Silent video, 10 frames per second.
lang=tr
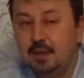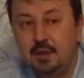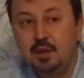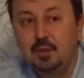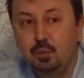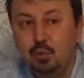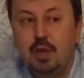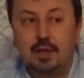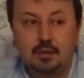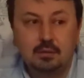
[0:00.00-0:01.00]
İdil
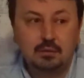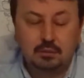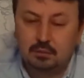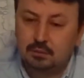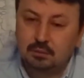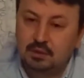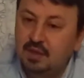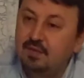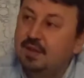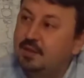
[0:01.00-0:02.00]
Bulgar e,
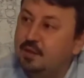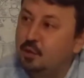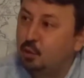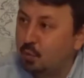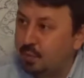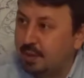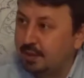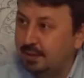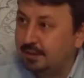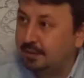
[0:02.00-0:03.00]
Devleti'nin
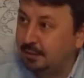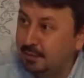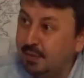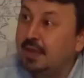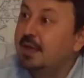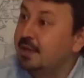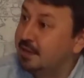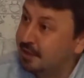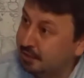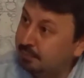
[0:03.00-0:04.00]
toprakları değil mi?
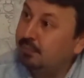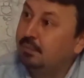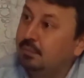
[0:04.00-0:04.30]
Kırım